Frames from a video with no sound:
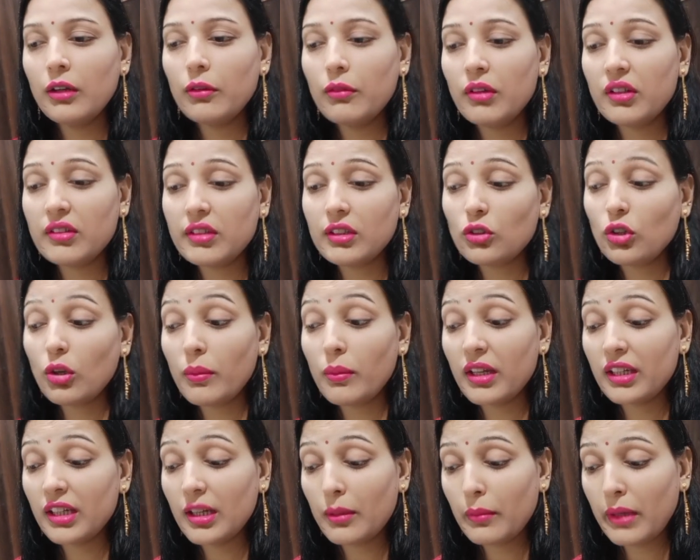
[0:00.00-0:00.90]
ऐसे तो
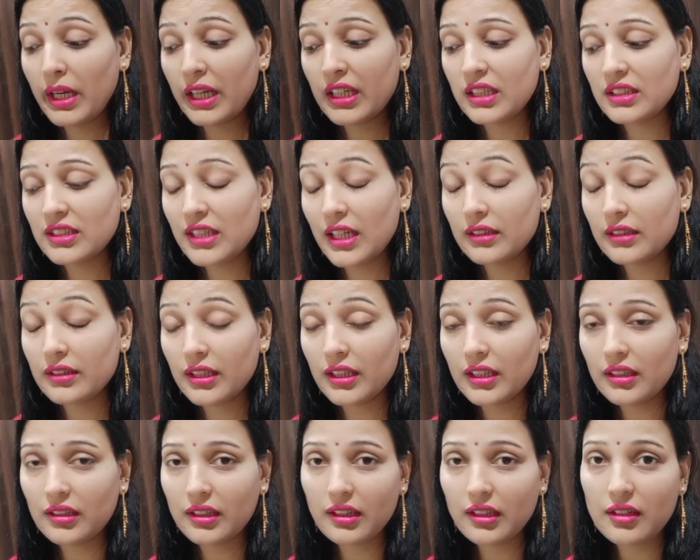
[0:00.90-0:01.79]
हमारे यहाँ मायके जाते
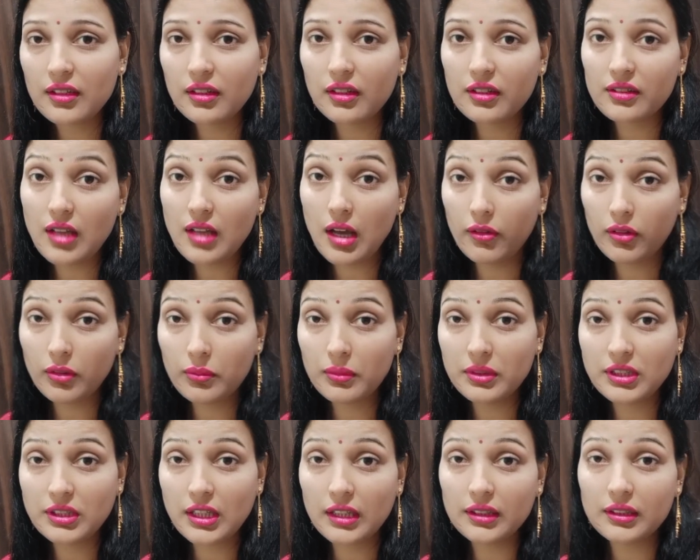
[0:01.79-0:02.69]
ही नहीं है ना सावन
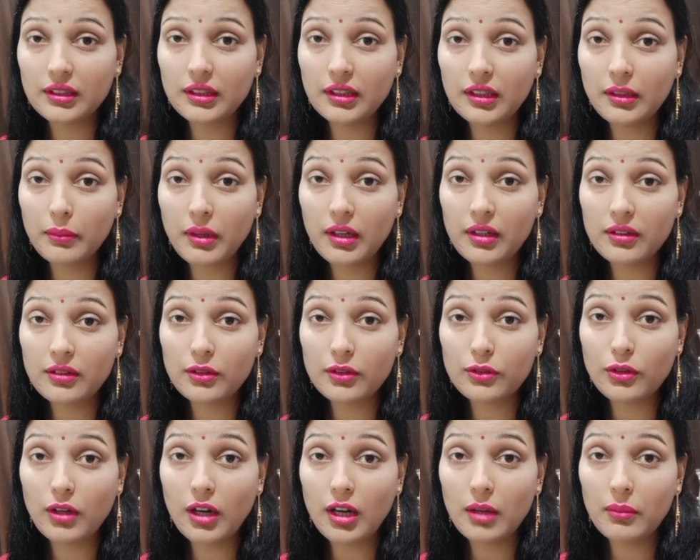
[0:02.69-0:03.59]
में जाते हैं हमारे
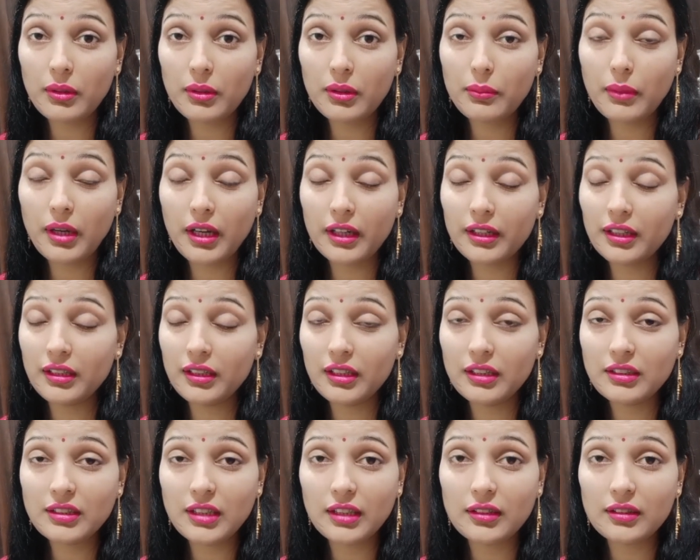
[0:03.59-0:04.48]
ससुराल में मायके
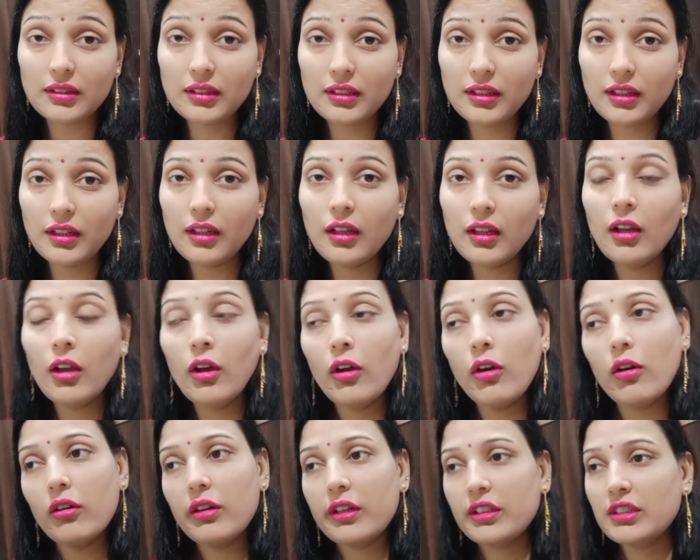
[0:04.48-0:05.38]
नहीं जाते हैं
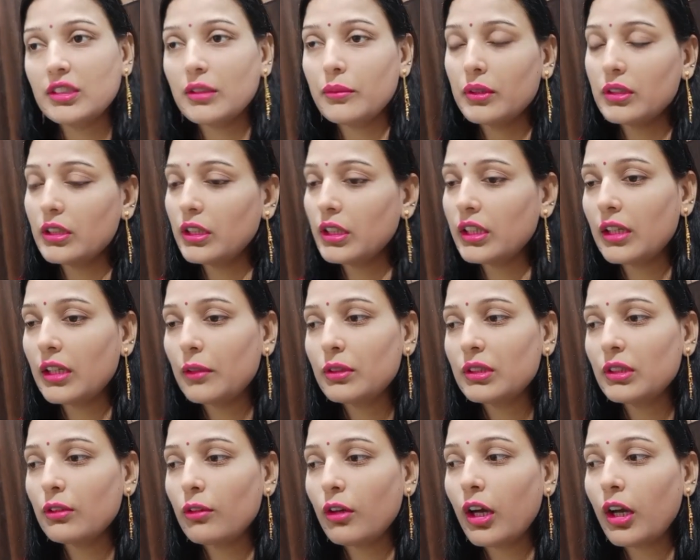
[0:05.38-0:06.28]
और रक्षाबंधन के
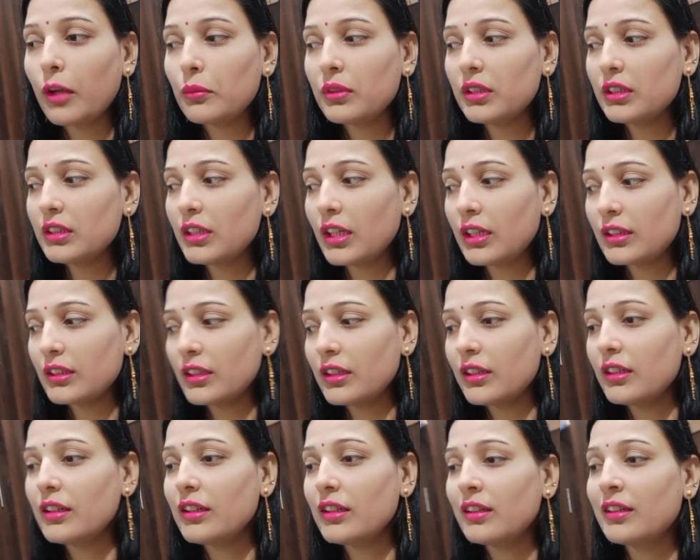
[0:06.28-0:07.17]
भी त्यौहार में नहीं जाते
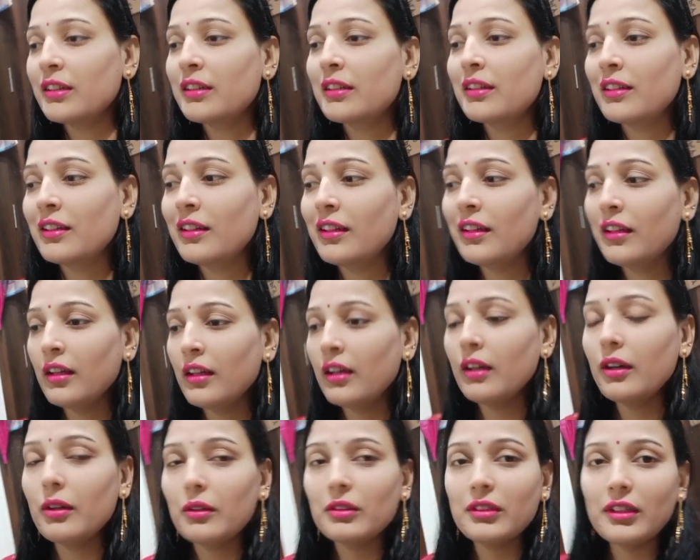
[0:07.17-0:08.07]

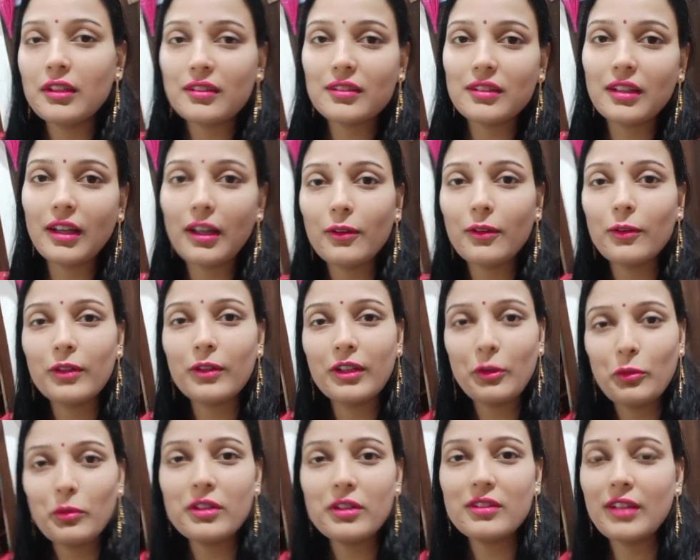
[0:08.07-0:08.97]
हैं दस साल हो
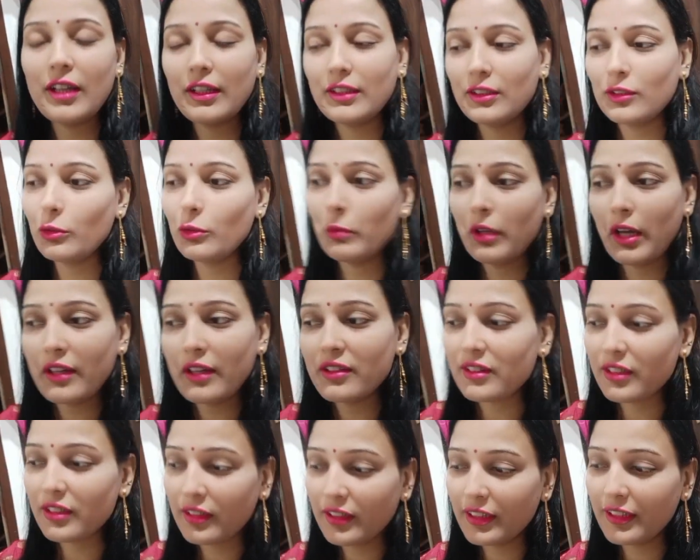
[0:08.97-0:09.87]
गए मेरी शादी को मैं
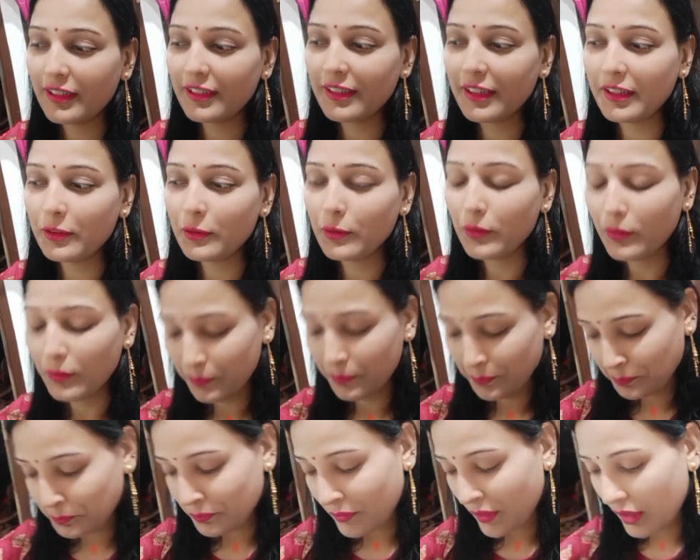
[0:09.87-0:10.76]
आज तक नहीं गई हूँ
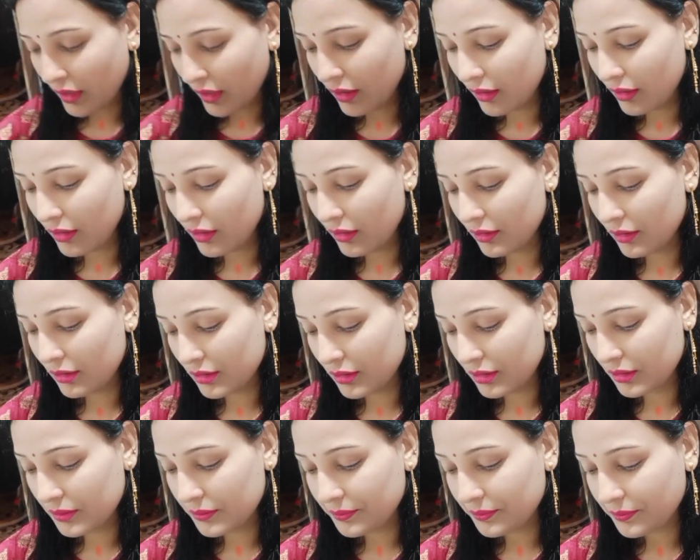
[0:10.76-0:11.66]

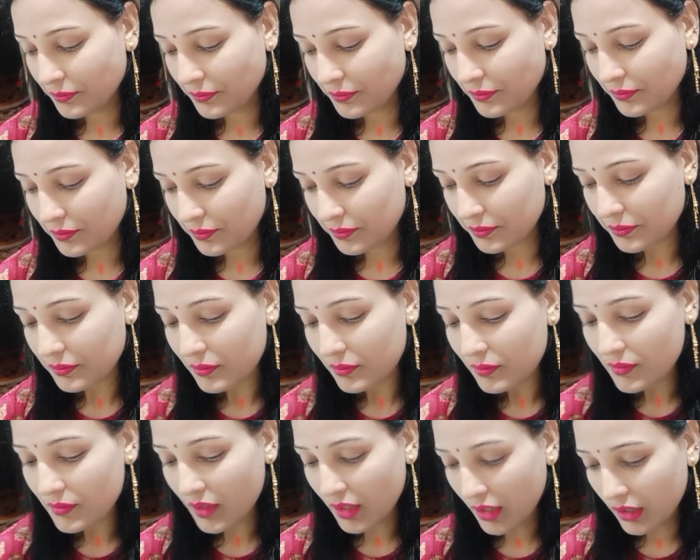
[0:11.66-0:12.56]
और
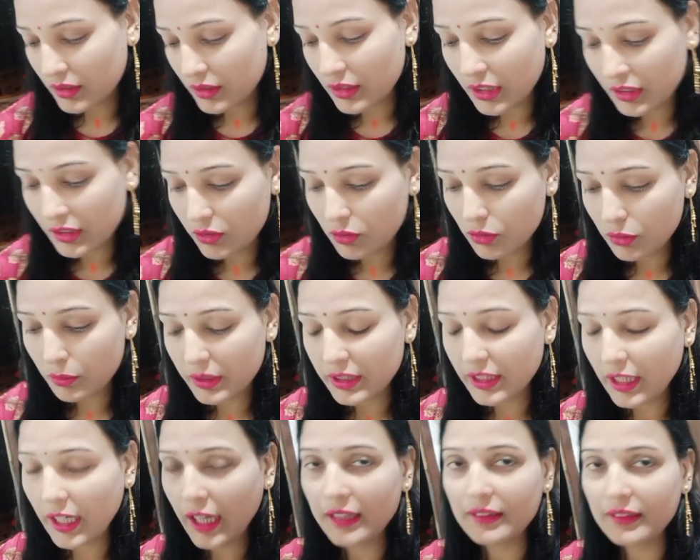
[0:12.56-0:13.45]
देखती हूँ
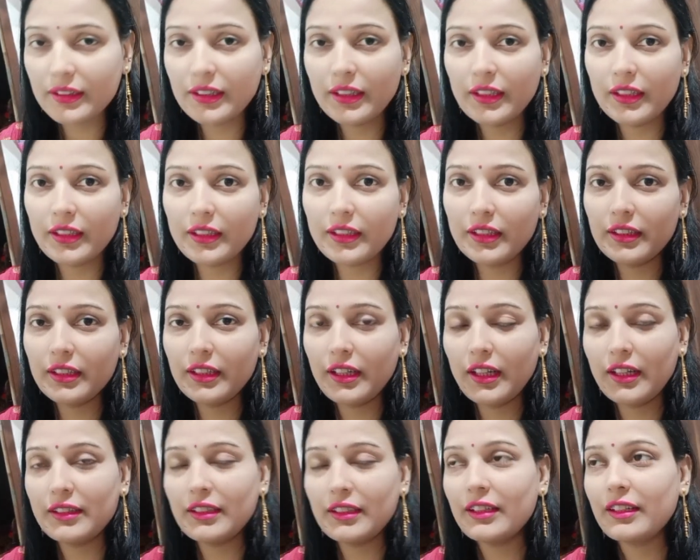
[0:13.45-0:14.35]
भैया आते हैं कि
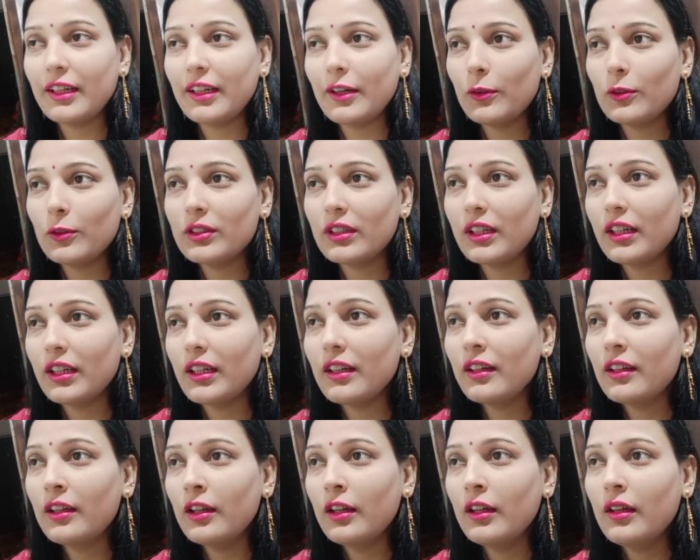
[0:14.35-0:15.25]
नहीं आते क्या होता है
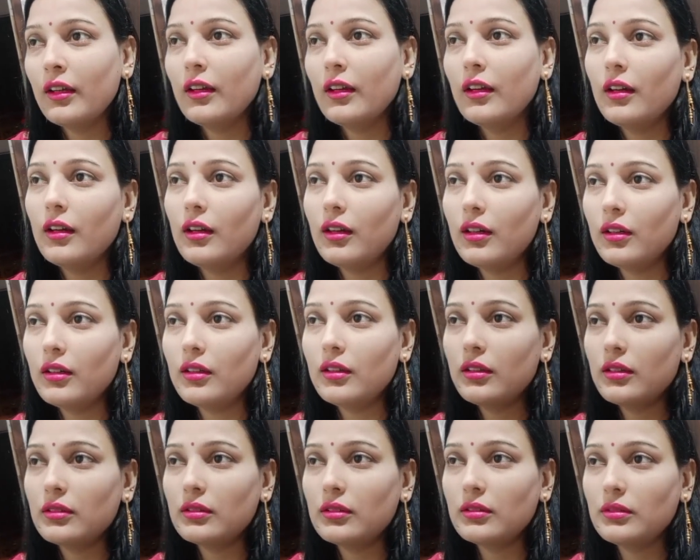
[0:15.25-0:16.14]

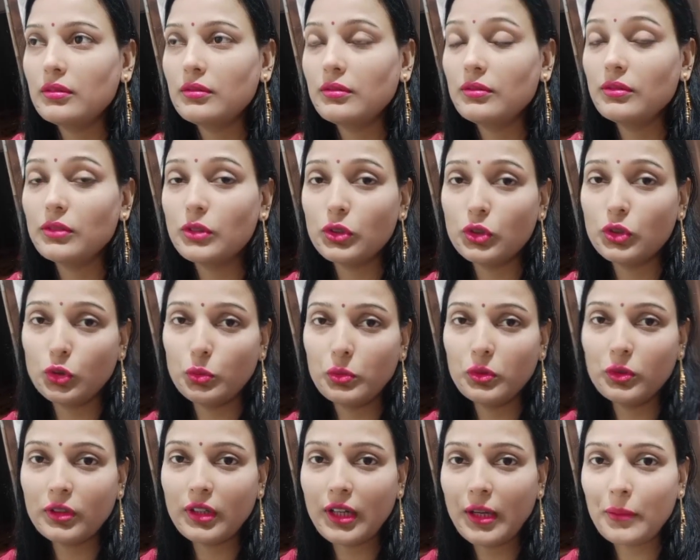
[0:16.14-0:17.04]
और तो जो
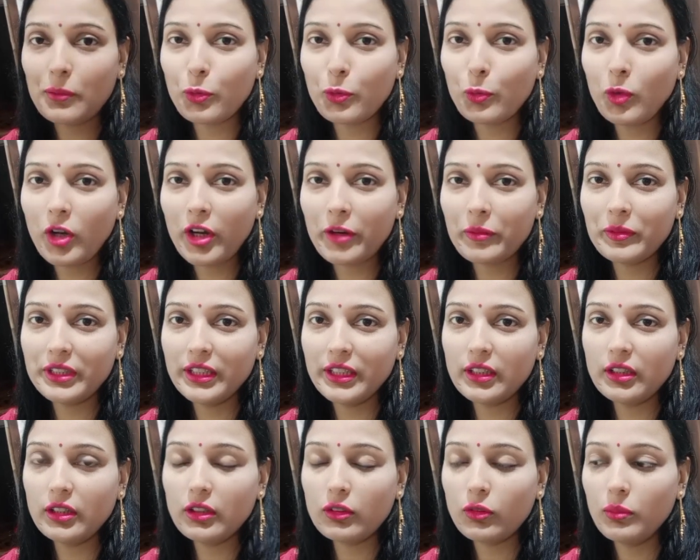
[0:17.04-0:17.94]
भी होगा आपको ब्लॉग में
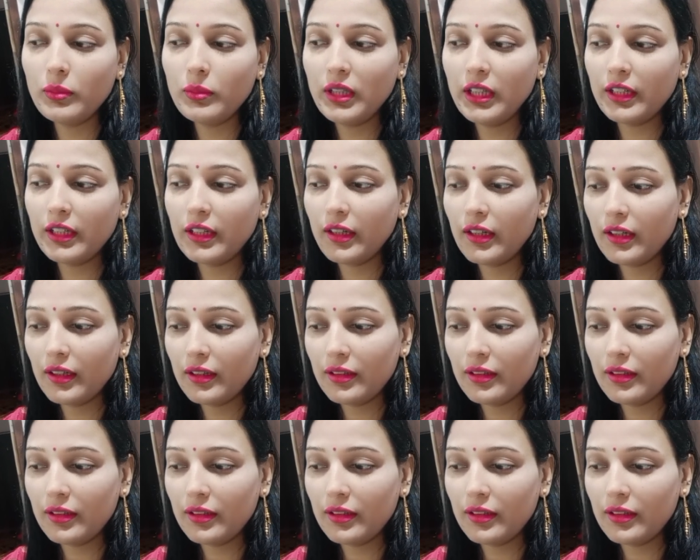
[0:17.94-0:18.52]
देखने को मिलेगा